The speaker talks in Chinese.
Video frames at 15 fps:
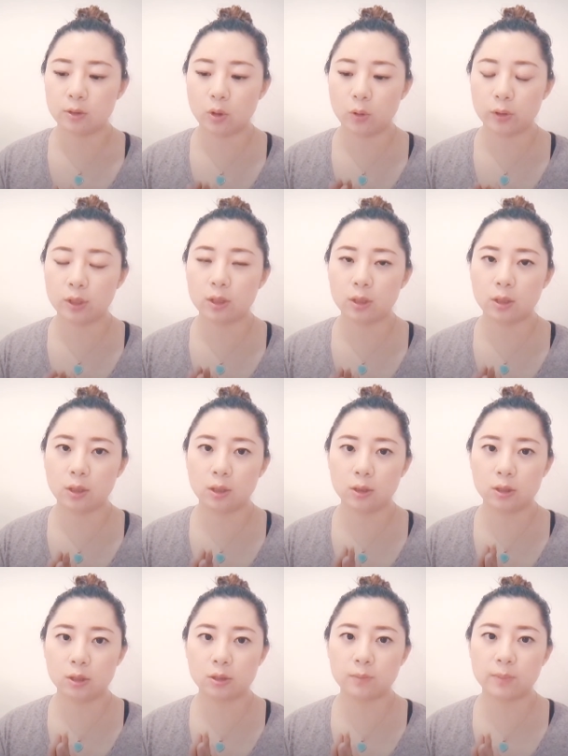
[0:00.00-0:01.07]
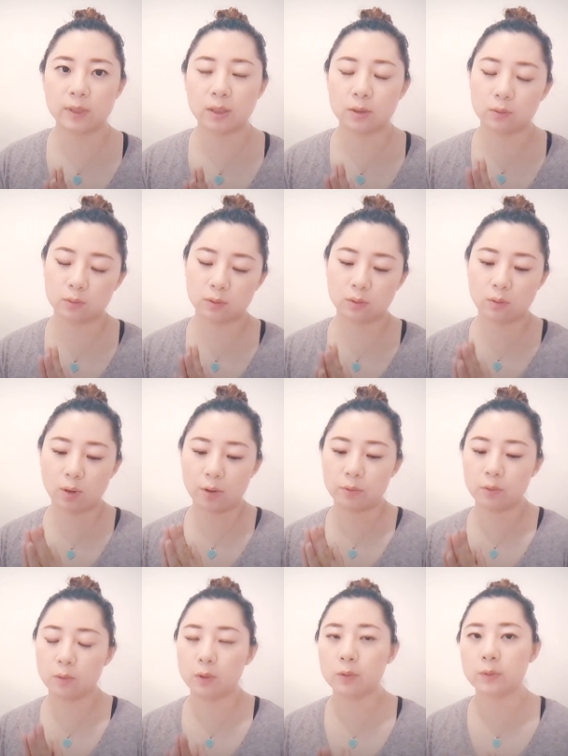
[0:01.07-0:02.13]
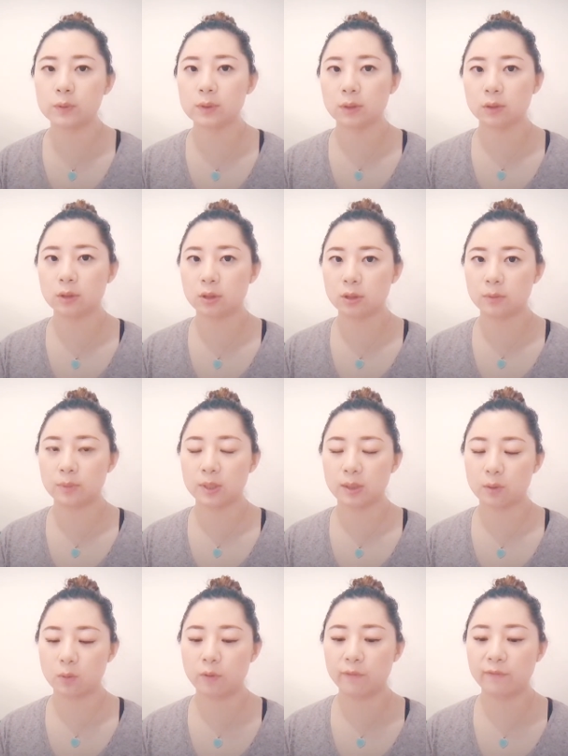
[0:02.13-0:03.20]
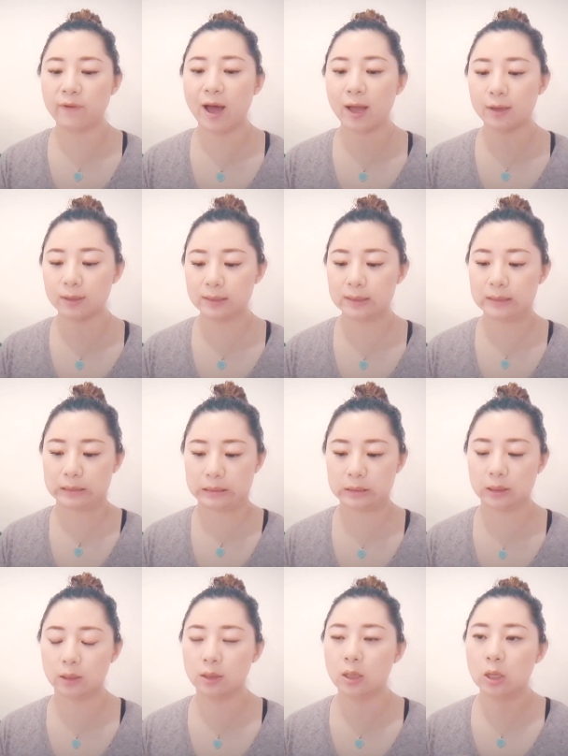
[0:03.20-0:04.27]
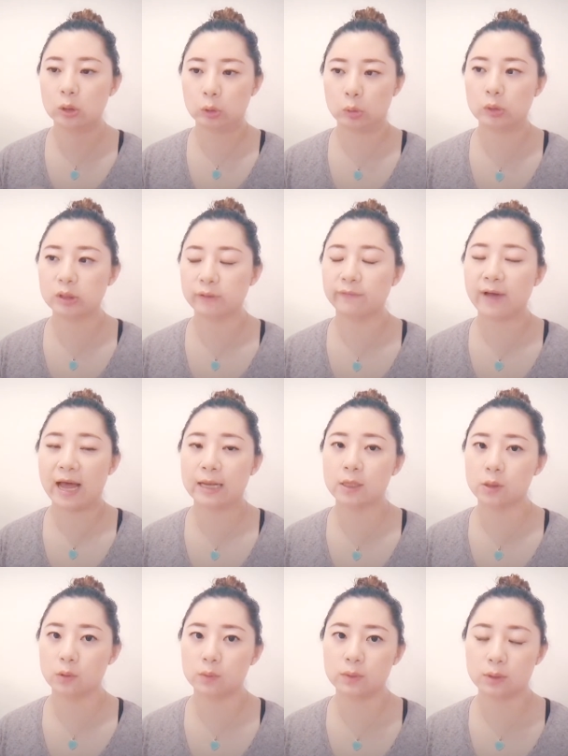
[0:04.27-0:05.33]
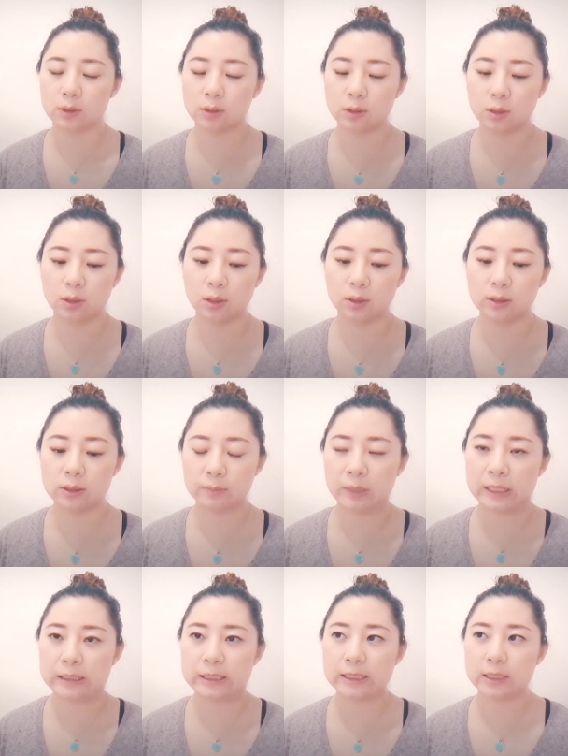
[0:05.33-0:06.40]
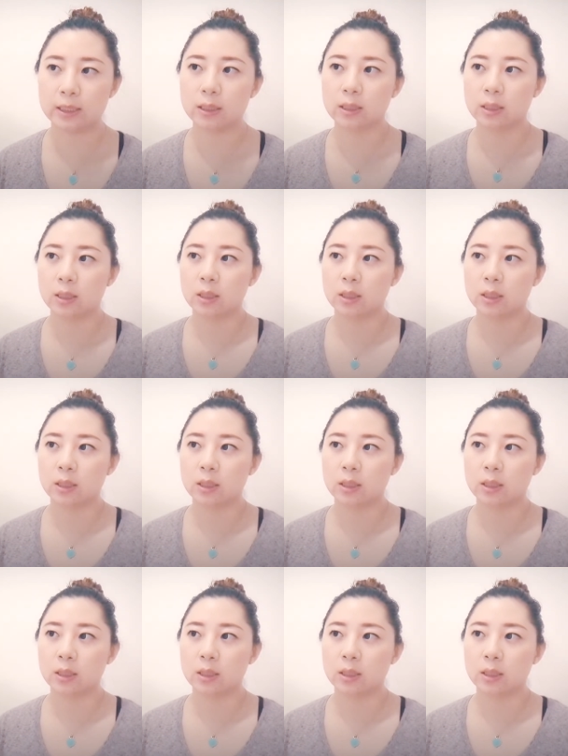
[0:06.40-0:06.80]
有一个视频，就是关于我旅行的视频，我发了几个，同时发了有几个自媒体